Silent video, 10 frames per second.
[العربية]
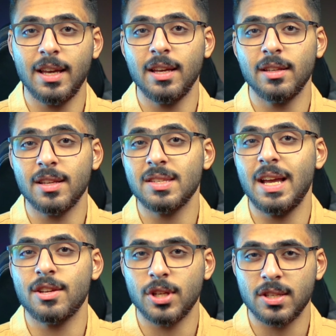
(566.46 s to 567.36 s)

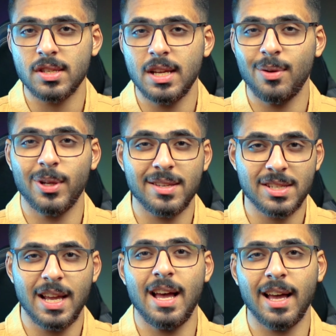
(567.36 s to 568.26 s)
كنصيحة شخصية
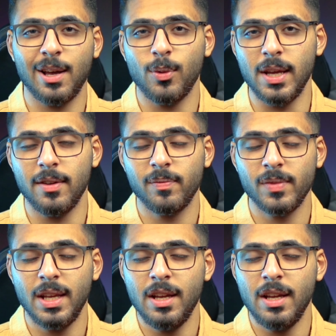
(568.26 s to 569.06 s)
ونصيحة أخوية